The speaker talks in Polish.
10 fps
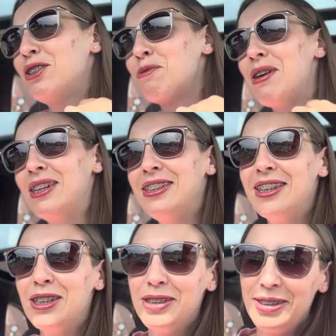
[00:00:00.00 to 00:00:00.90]

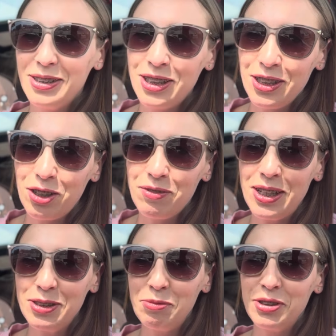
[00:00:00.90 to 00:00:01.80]
normalnie y,
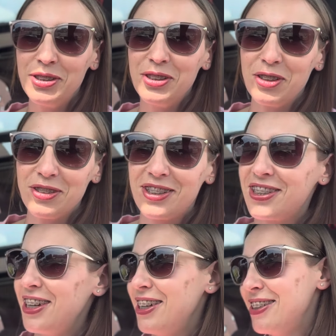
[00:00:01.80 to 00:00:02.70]
dedykowany mojej
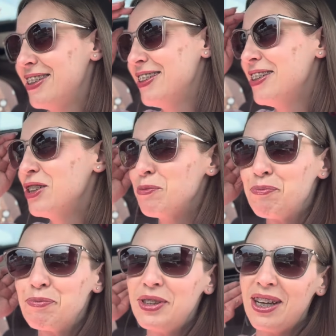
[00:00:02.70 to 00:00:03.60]
siostrze.
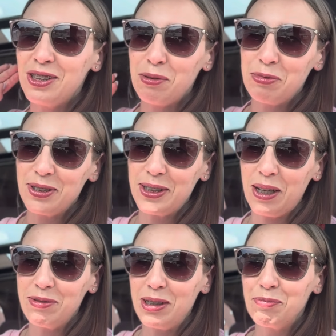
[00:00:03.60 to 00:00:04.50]
Michasia
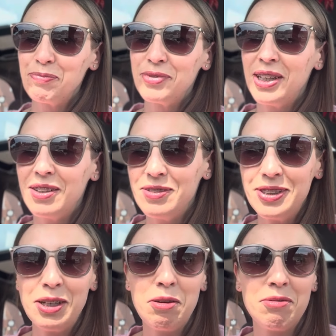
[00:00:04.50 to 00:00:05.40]
pozdrawiam. Ja
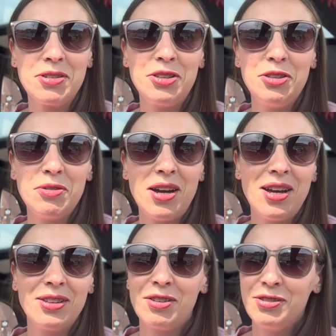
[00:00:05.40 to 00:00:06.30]
wiedziałam, że siła
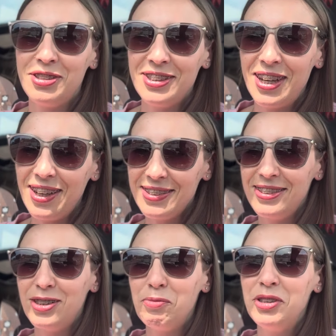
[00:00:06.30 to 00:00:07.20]
to rodzina.
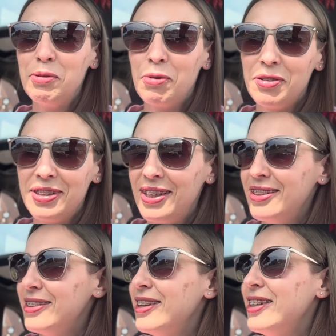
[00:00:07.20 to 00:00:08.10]
Nikt mi nie powie,
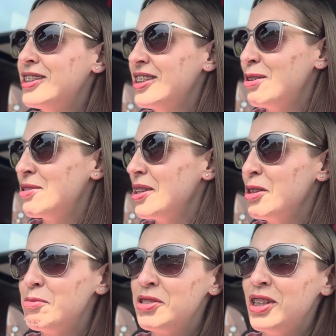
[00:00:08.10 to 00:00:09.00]
że tam
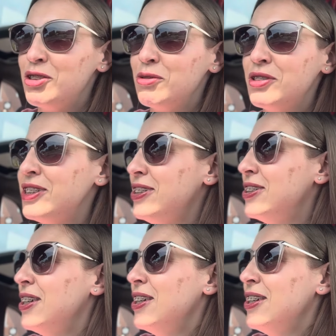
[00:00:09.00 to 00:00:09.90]
żadne przyjaciółki,
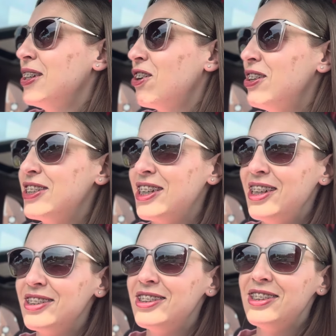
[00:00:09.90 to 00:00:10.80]

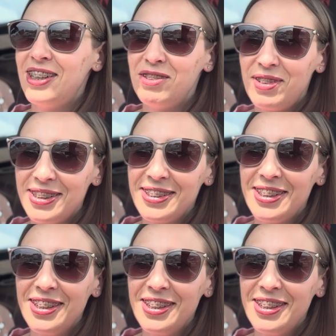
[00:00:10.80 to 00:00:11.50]
koleżanki, ale właśnie